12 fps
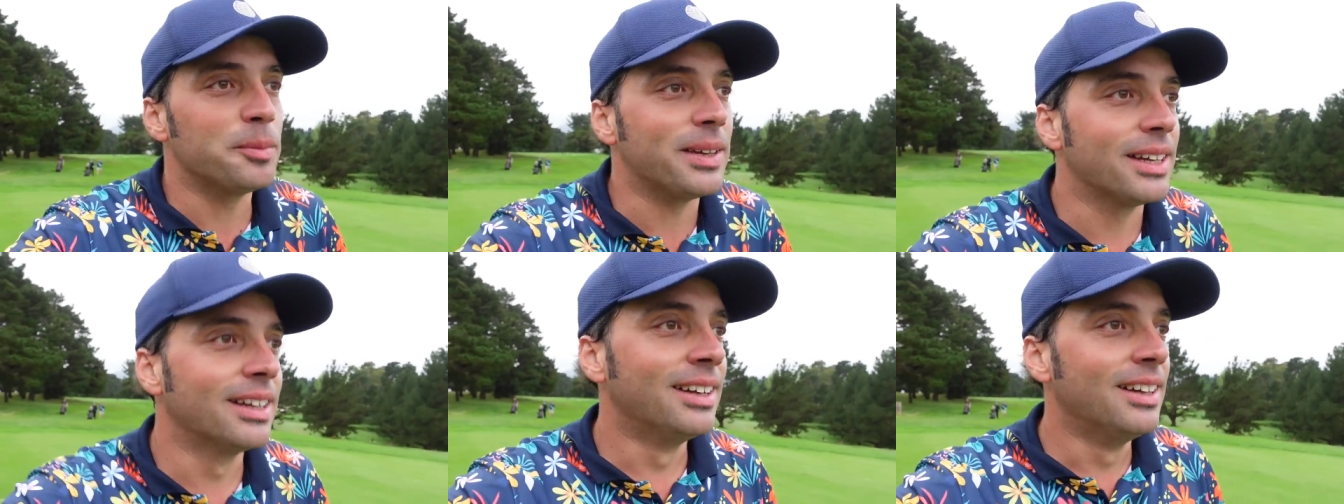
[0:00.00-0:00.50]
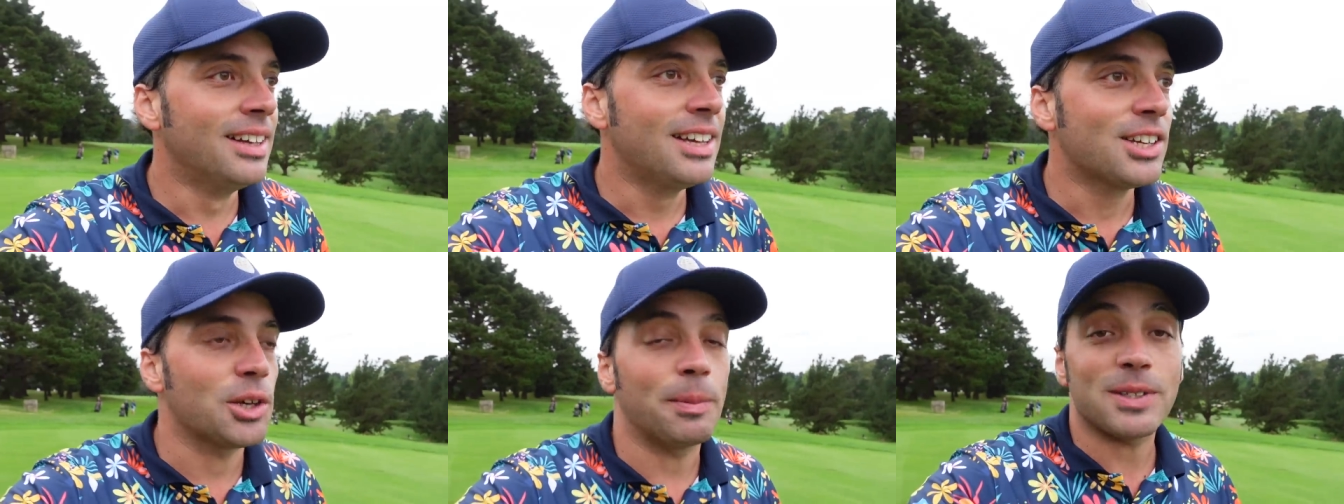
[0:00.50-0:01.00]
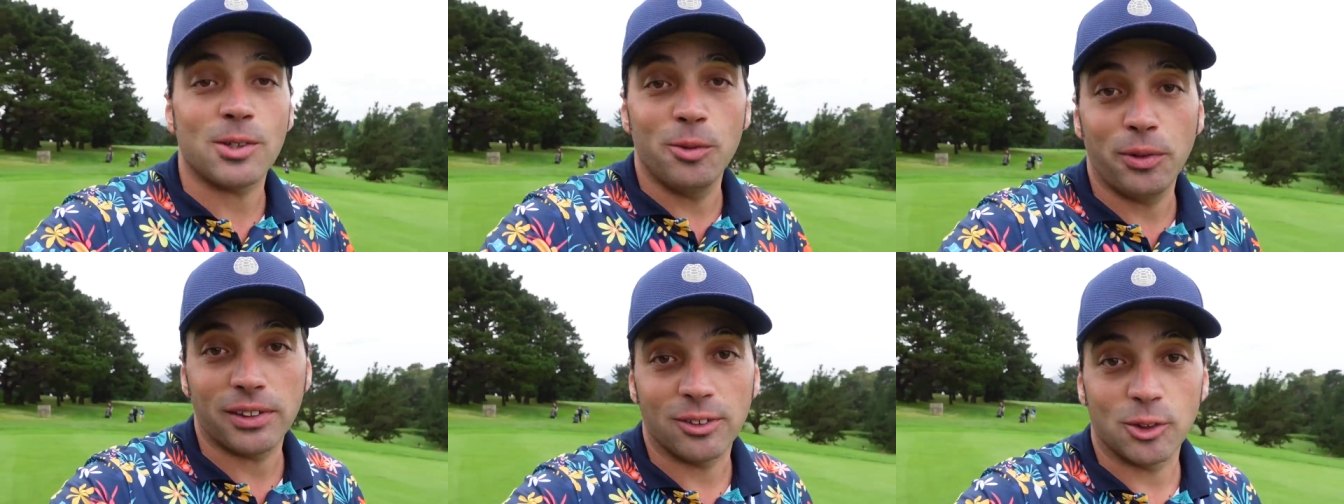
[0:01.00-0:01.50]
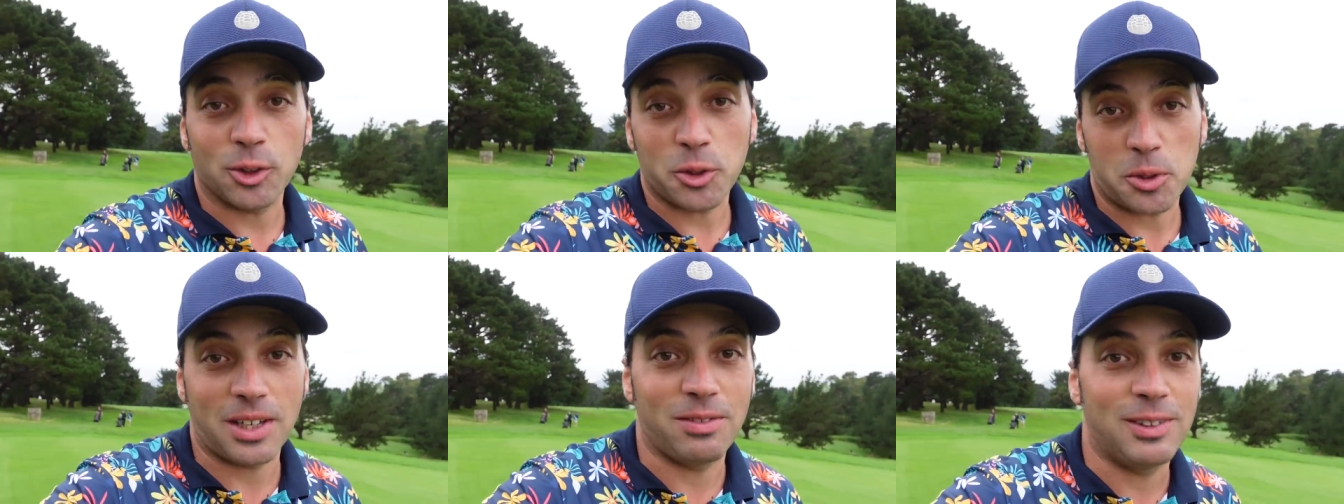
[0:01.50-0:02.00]
mais je sais pas ce que vous faites encore
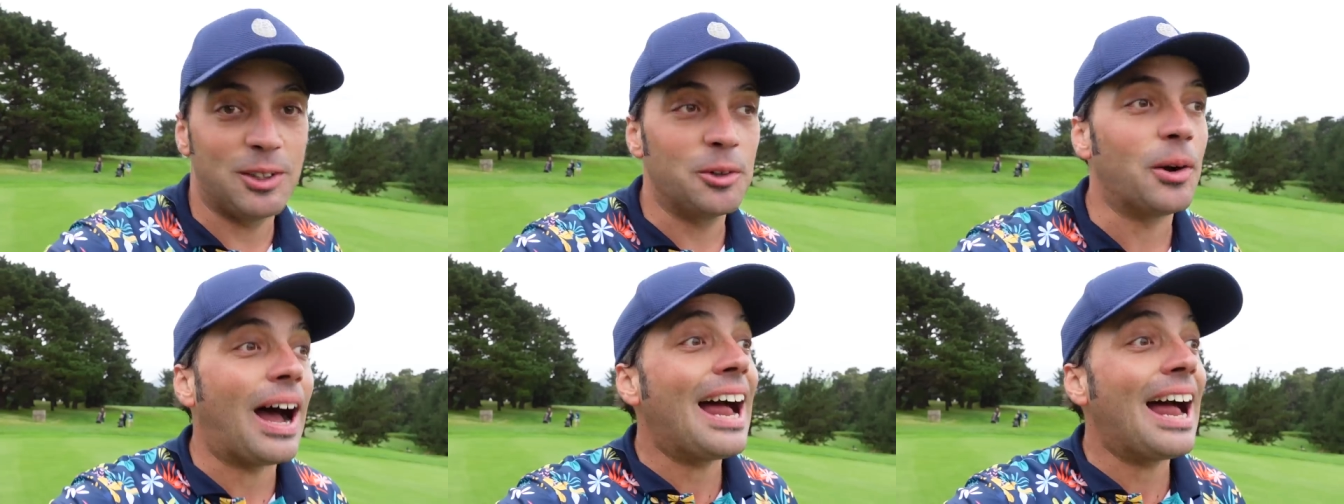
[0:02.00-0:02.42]
sur cette vidéo.